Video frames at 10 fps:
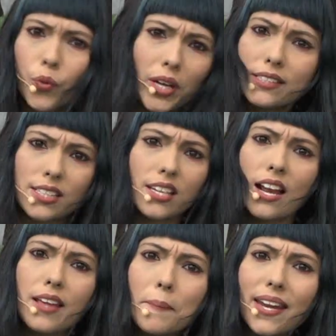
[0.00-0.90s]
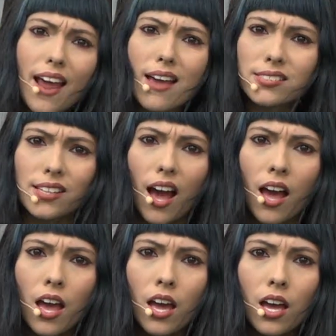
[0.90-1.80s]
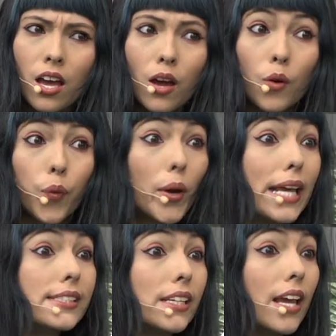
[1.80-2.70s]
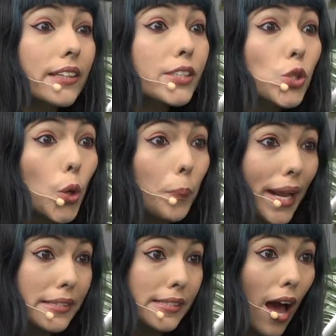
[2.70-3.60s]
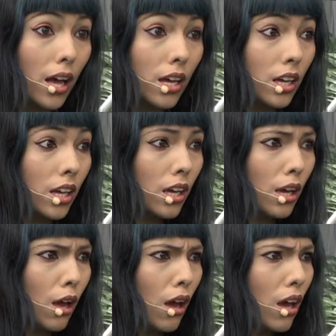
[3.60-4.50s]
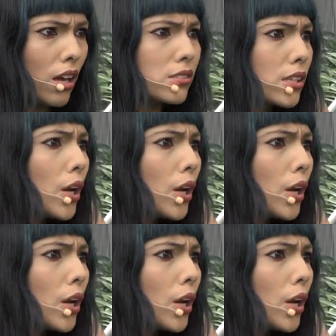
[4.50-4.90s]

una señal de amenaza, fue una señal de sorpresa. Es que